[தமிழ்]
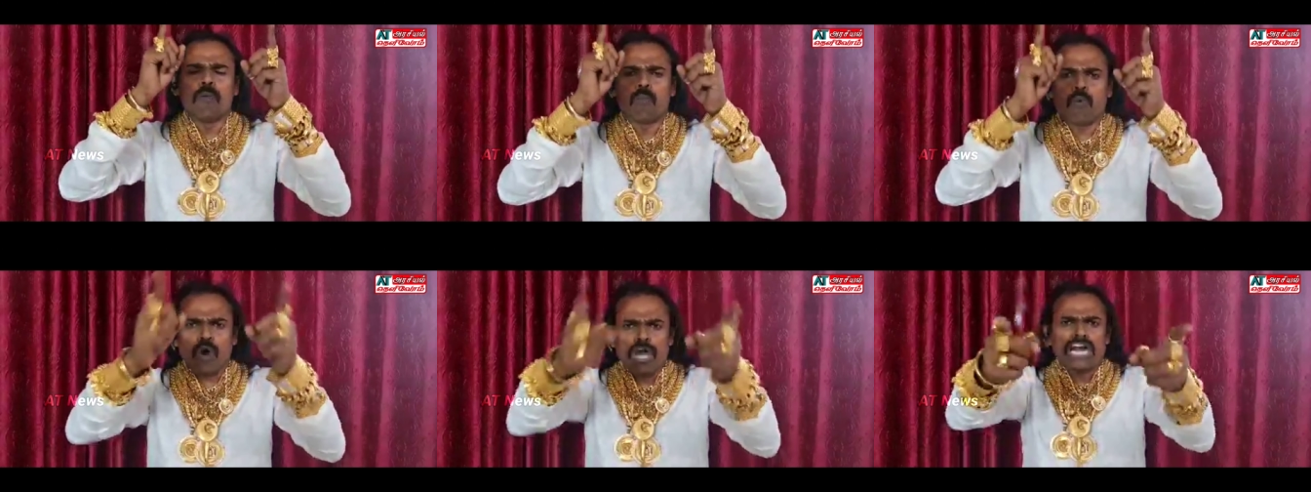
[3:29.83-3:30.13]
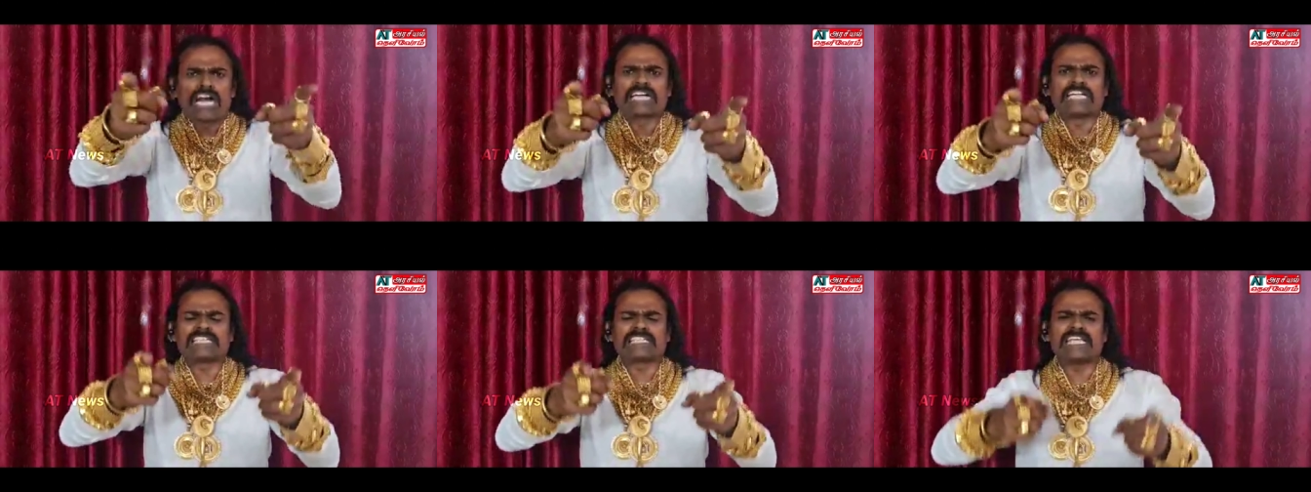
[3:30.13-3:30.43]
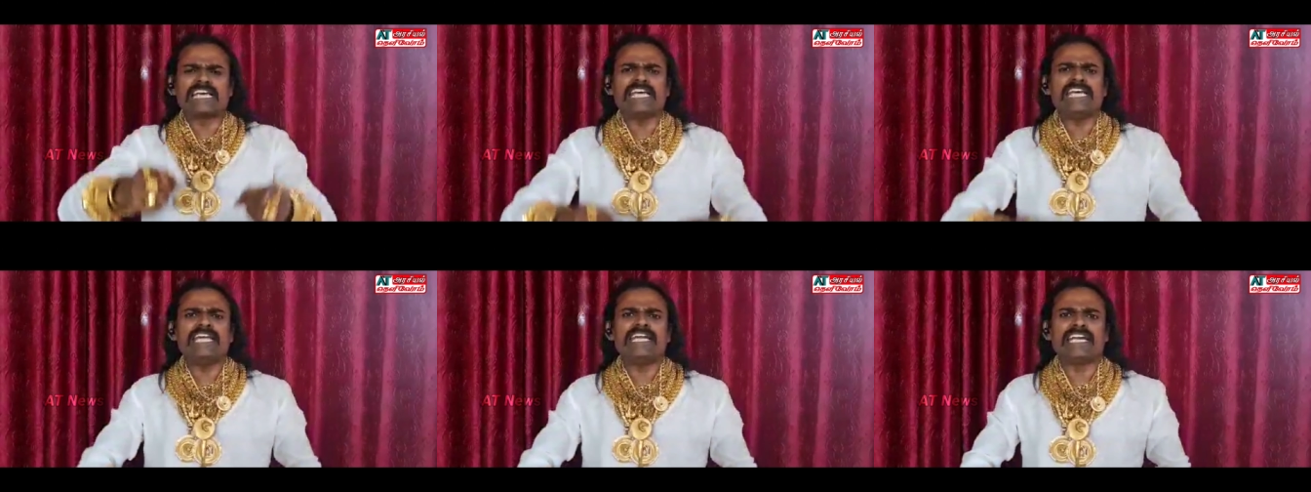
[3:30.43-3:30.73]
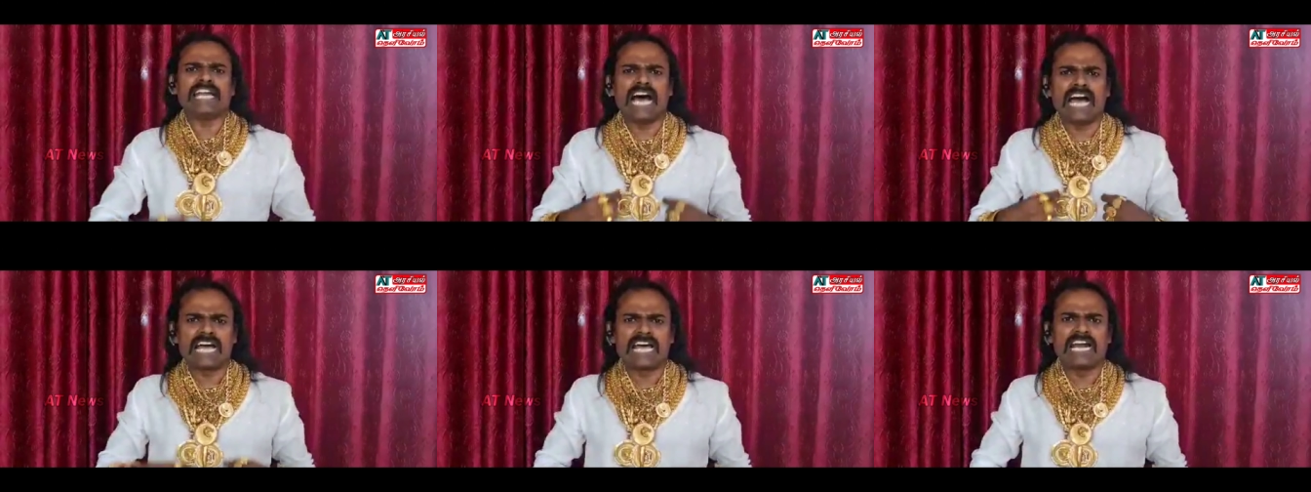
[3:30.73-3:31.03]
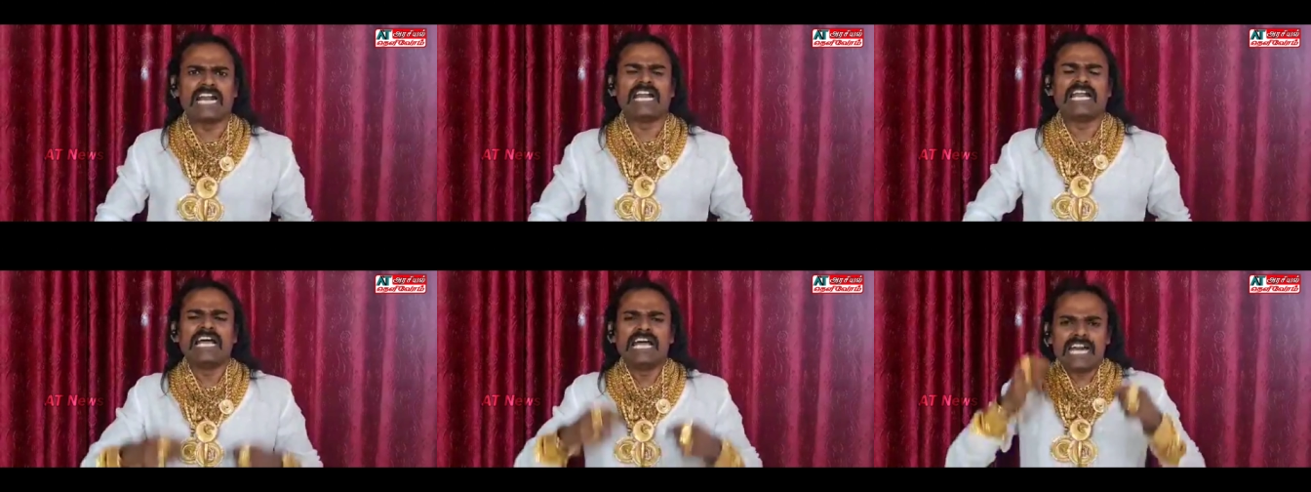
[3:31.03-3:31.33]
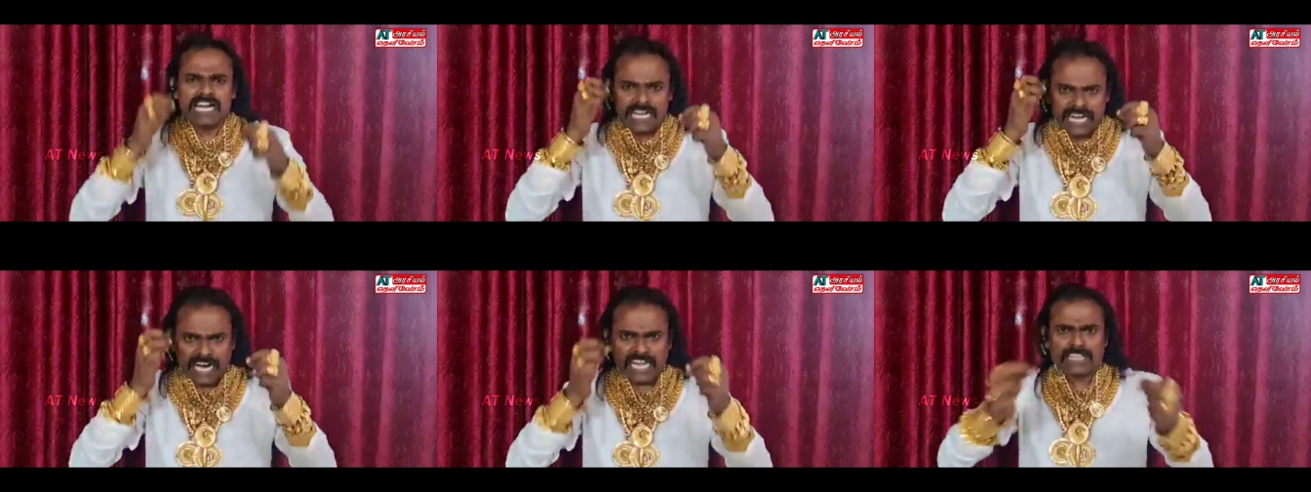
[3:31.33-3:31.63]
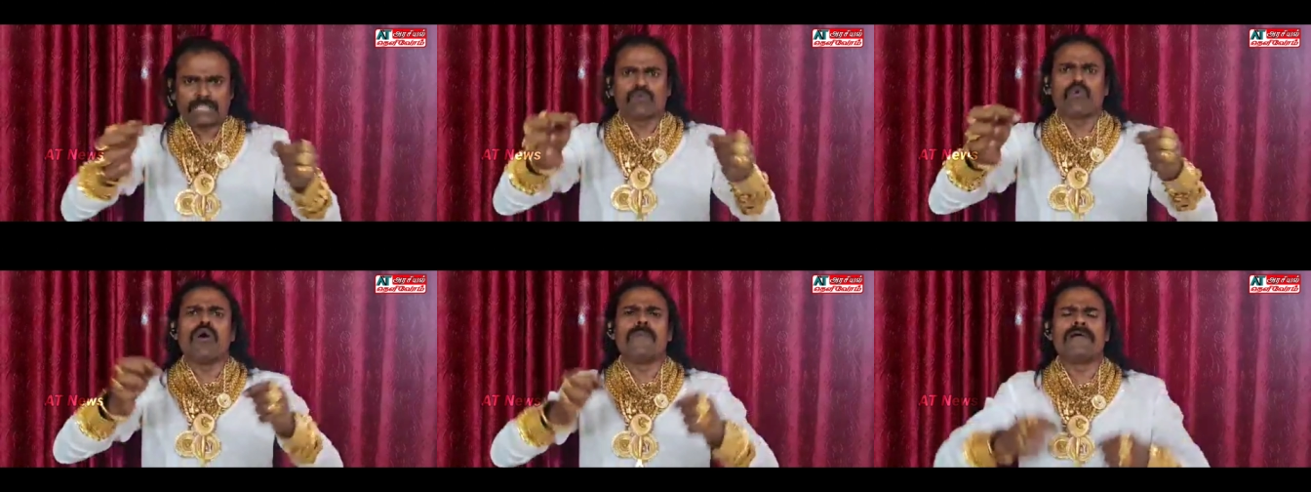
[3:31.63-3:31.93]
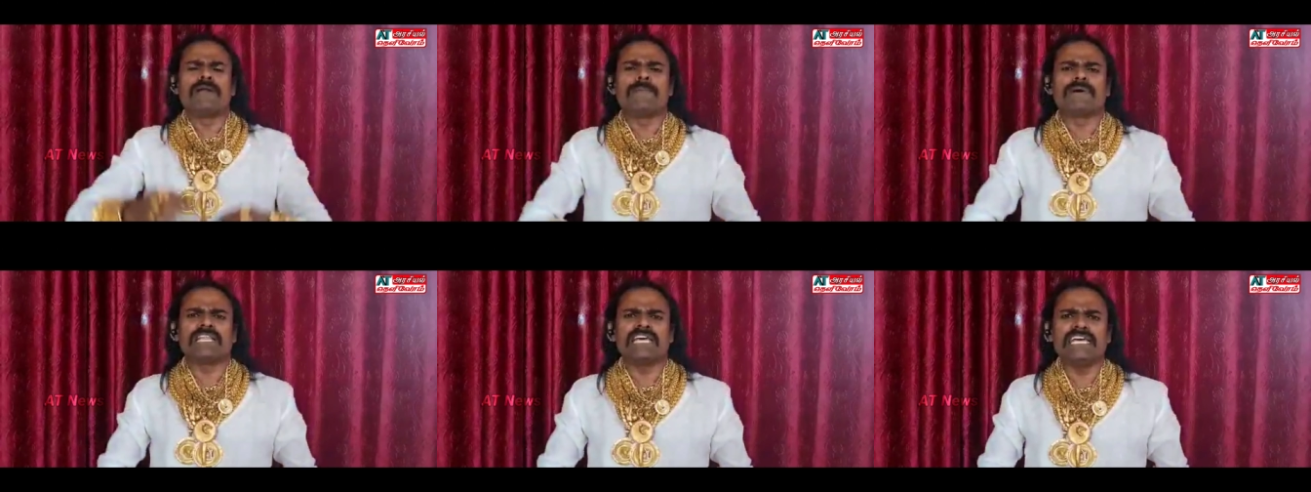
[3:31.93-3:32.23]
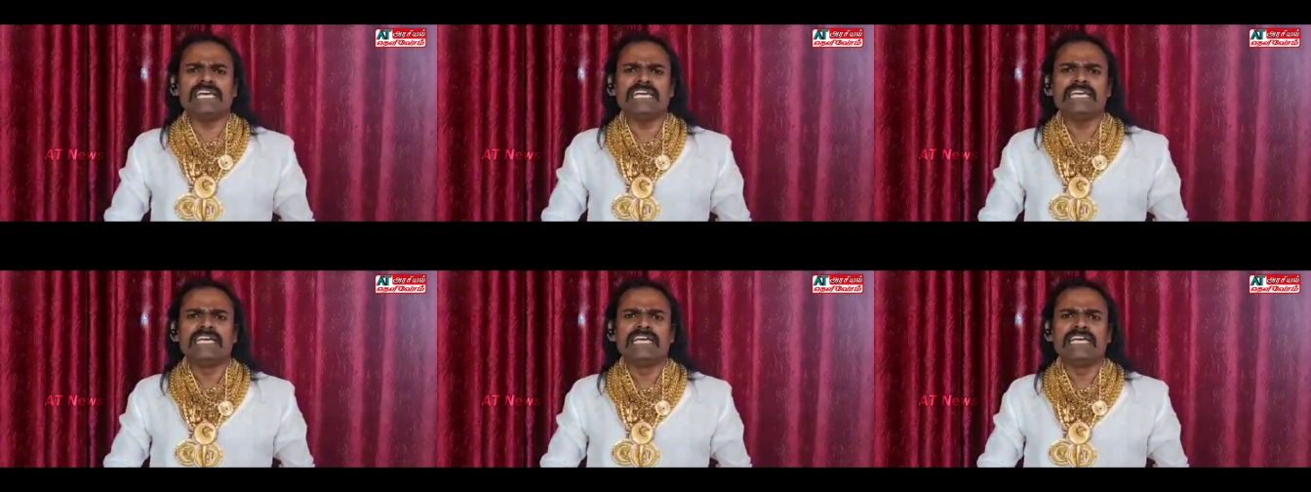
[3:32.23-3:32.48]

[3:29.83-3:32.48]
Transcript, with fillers: போராட்டத்தை நாங்கள் நடத்துவோம் என்பதை